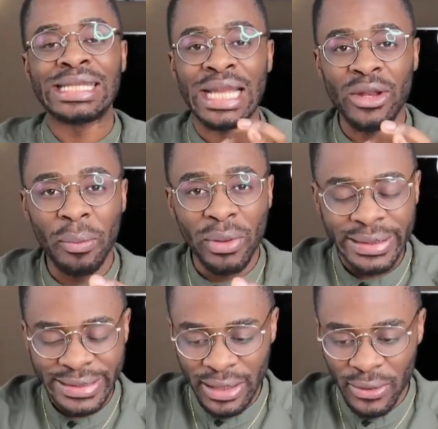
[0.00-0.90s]
c'est de
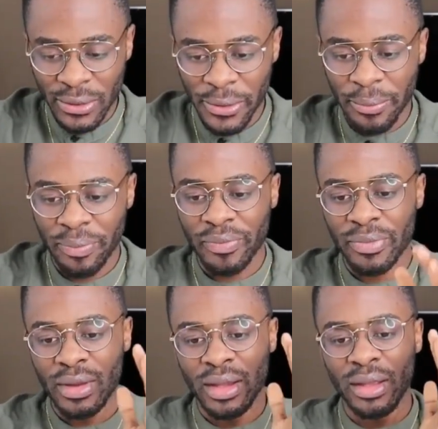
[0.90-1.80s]
penser que
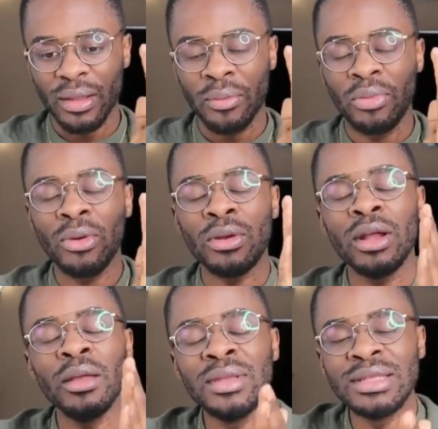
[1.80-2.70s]
pour
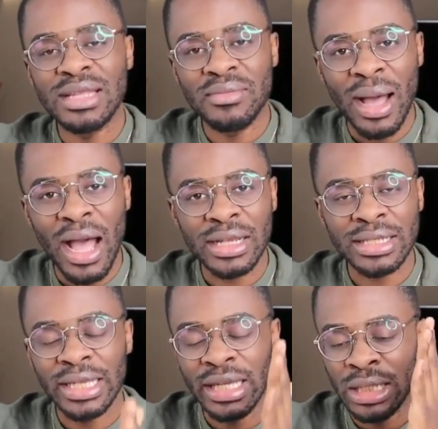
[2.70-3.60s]
que leur business
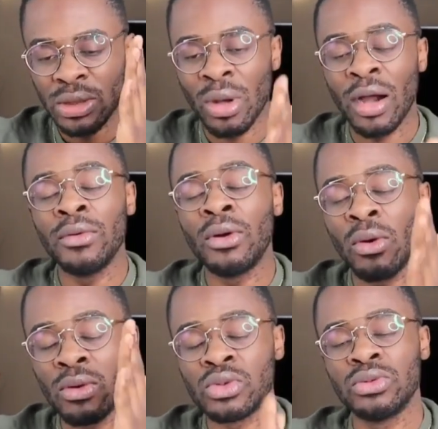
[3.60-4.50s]
marche, ils
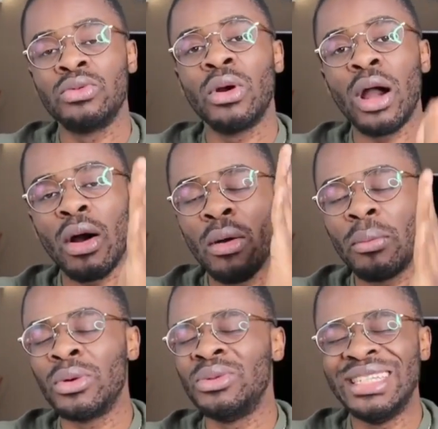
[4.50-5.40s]
doivent concevoir
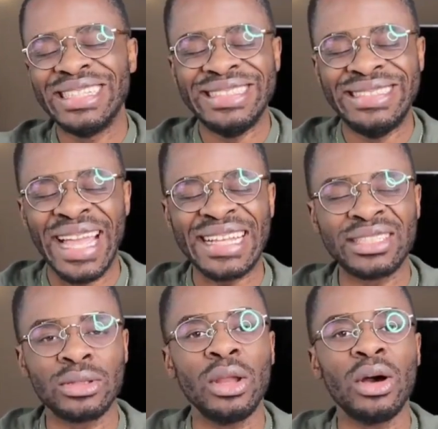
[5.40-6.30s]
un produit
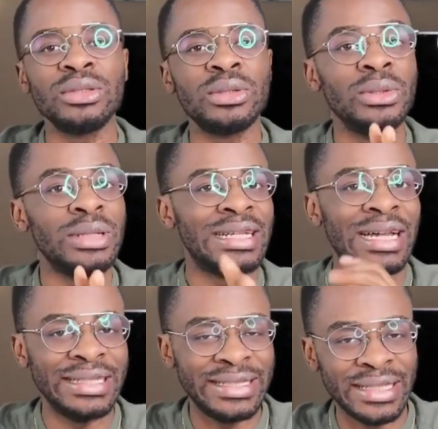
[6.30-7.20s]
d'excellente
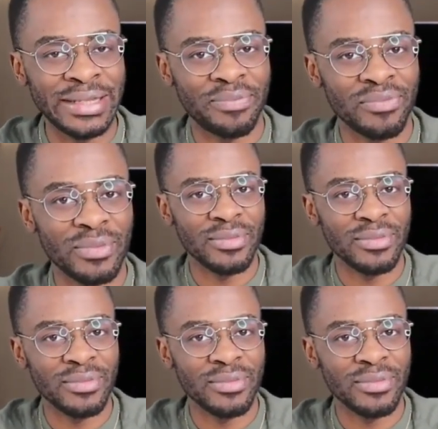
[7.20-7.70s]
qualité.